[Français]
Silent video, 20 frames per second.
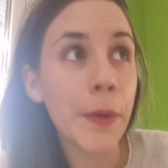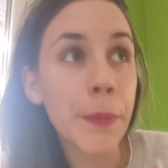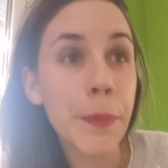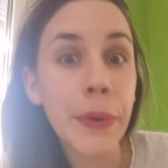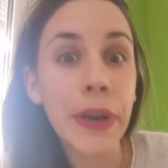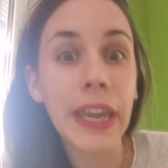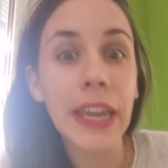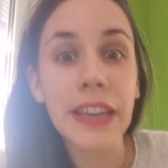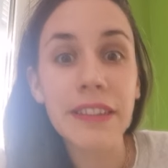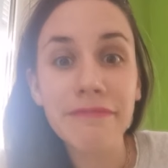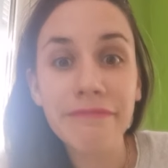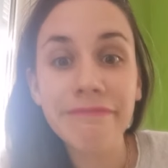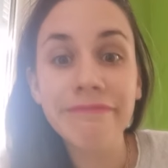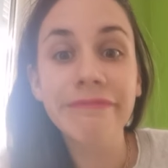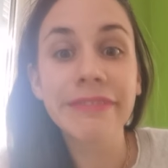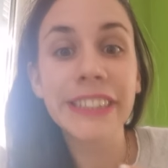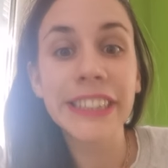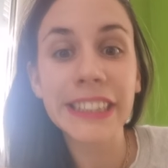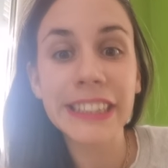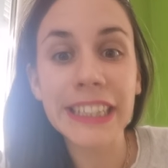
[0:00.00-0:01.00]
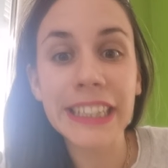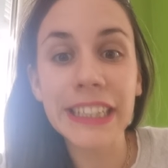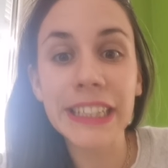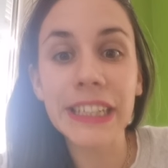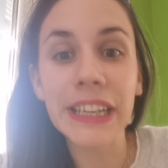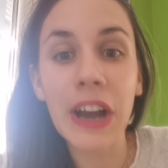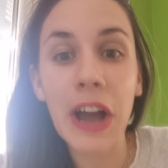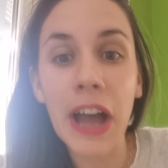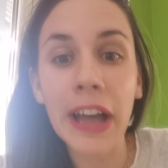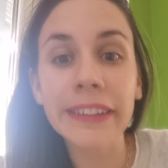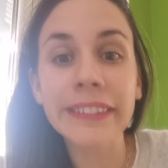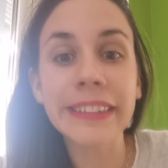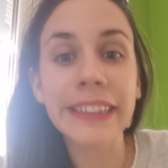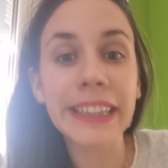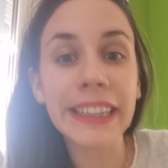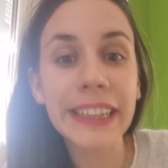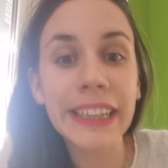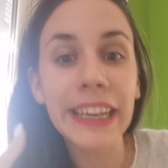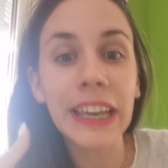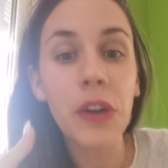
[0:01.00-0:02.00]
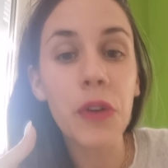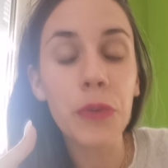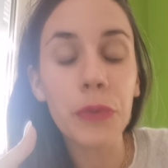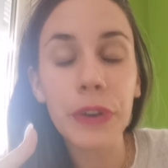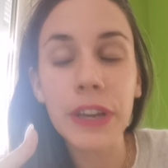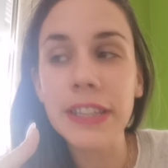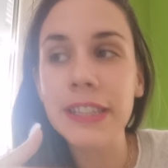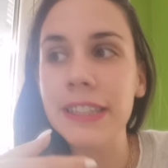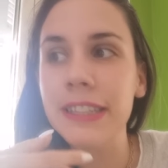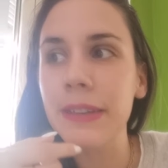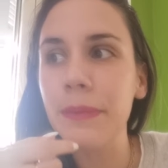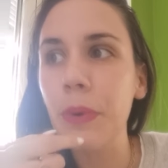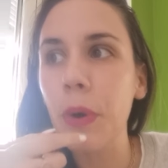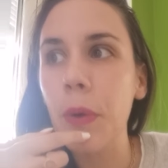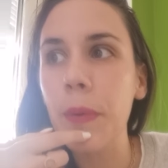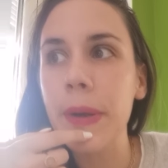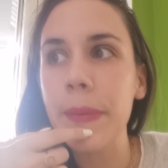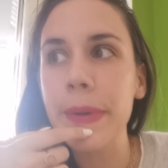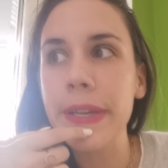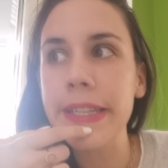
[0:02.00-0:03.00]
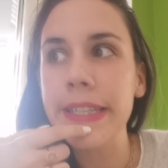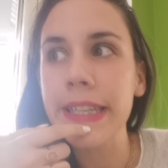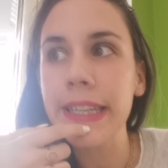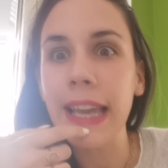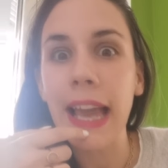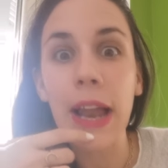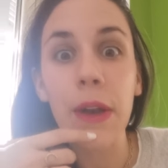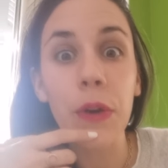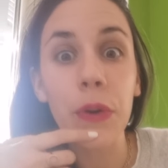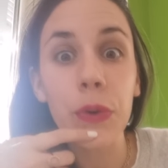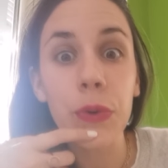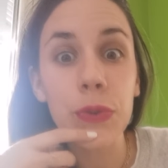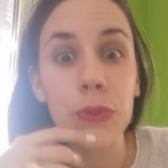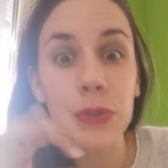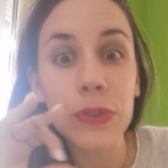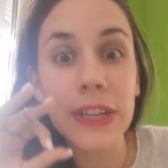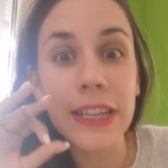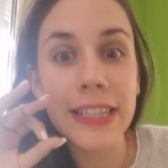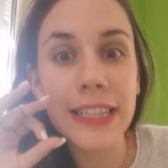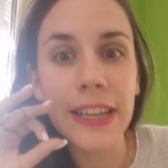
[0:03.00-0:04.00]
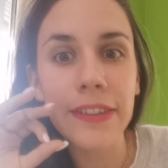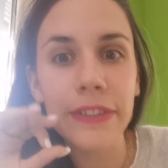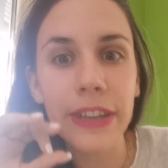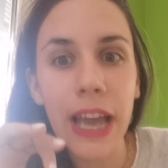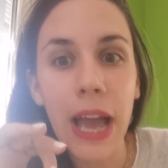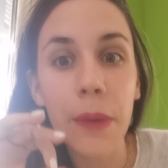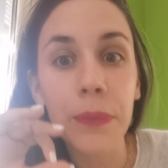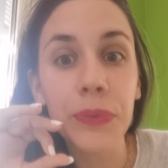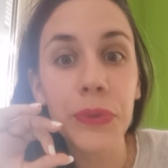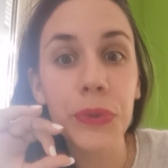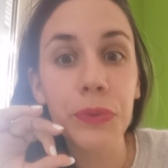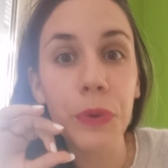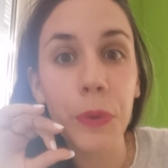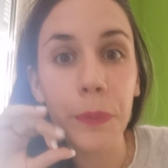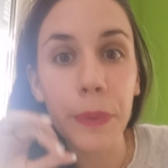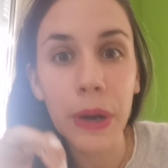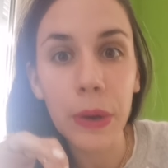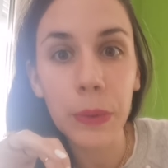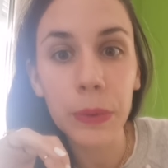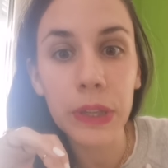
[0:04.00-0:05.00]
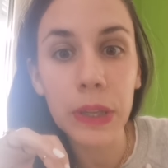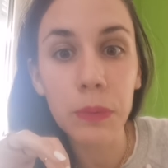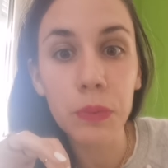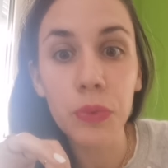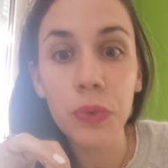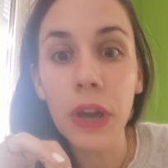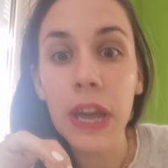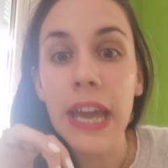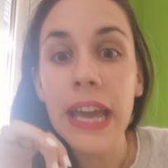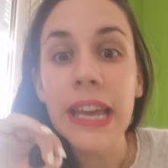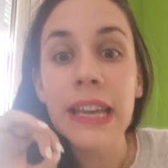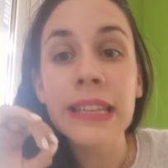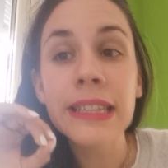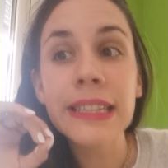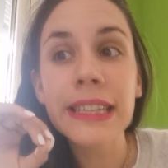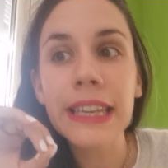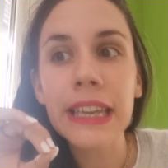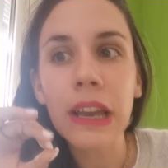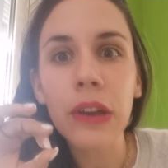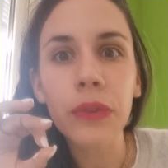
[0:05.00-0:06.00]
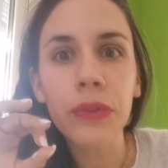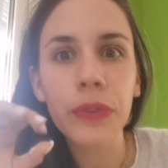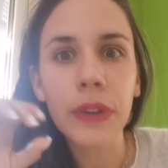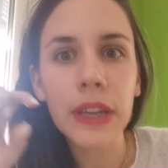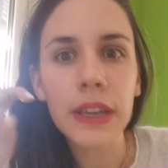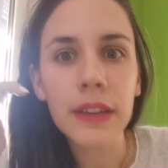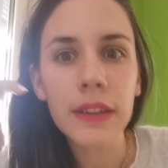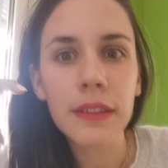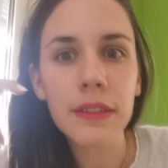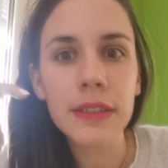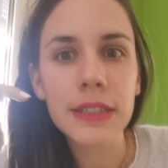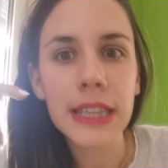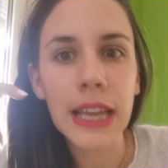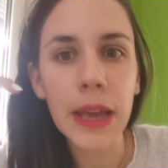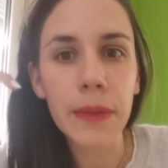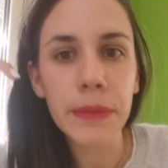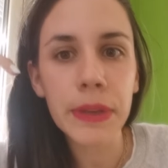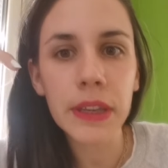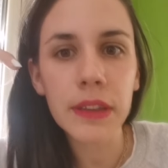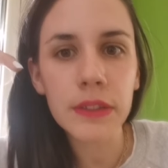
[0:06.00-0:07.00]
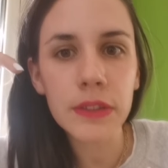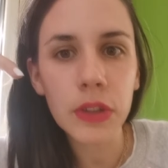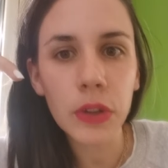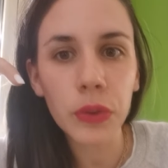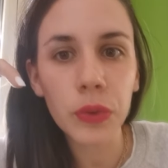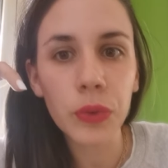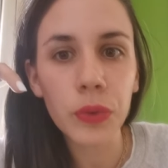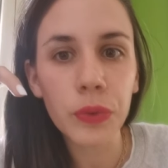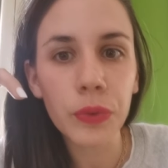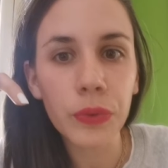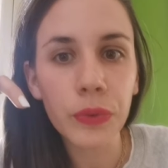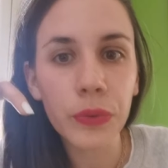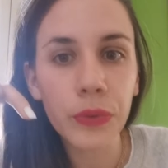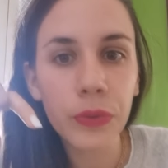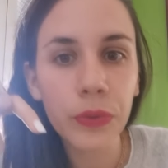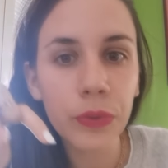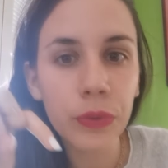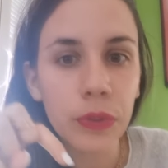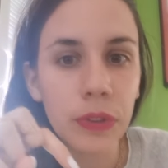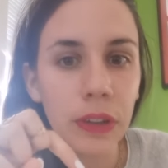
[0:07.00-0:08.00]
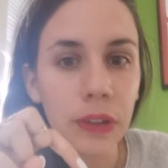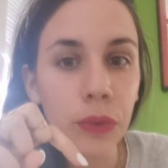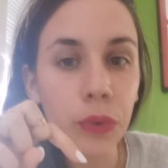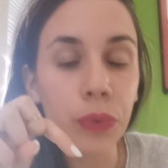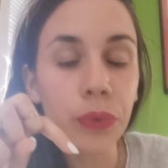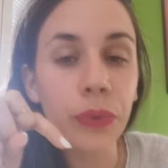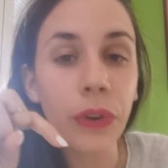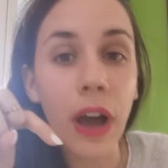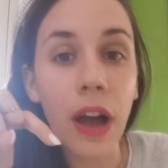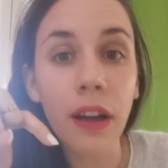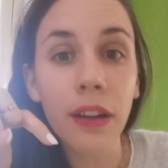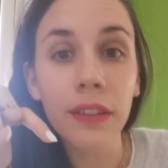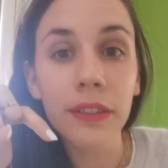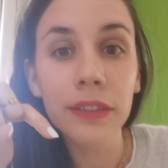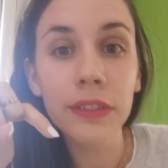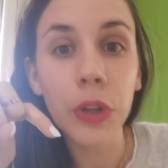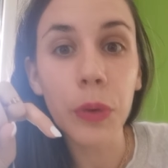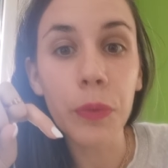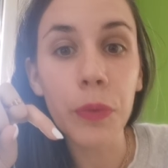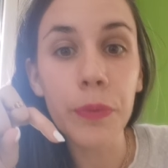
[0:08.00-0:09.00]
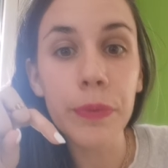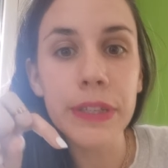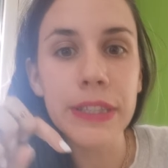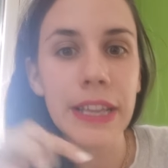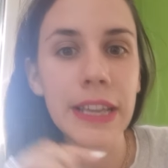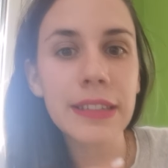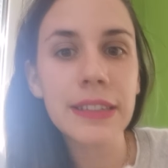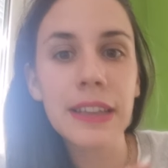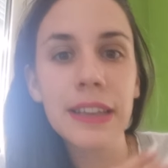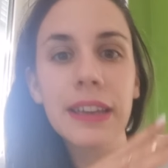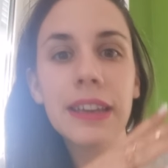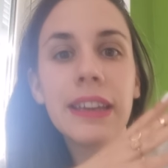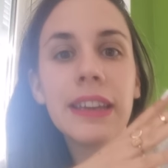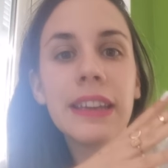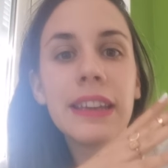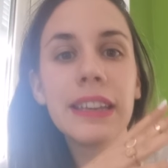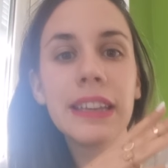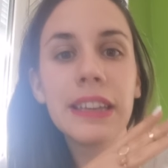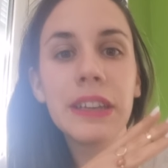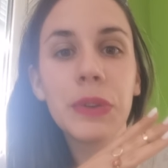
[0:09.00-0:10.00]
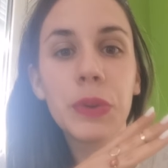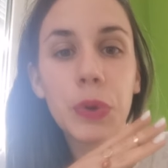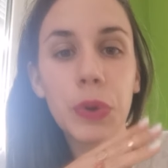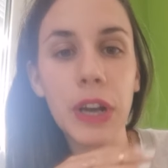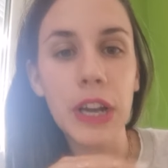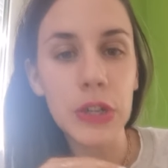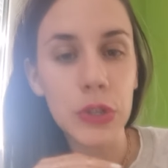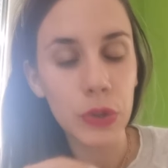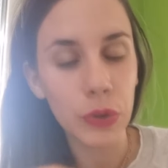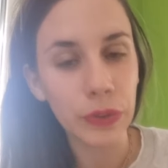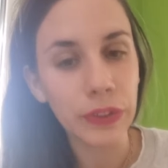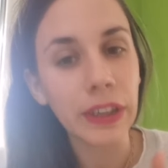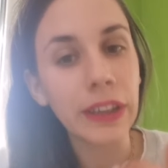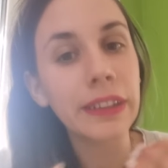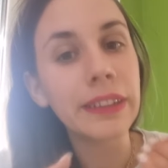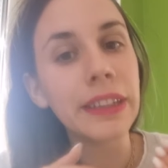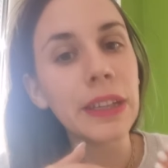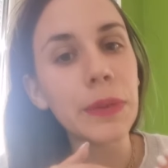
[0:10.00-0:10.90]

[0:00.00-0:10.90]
pris j'ai intégré en fait ces problématiques alors que je ne les avais absolument pas au début, ce qui a fait que ça a mis une sorte de, de frein dans mon business que là je suis en train de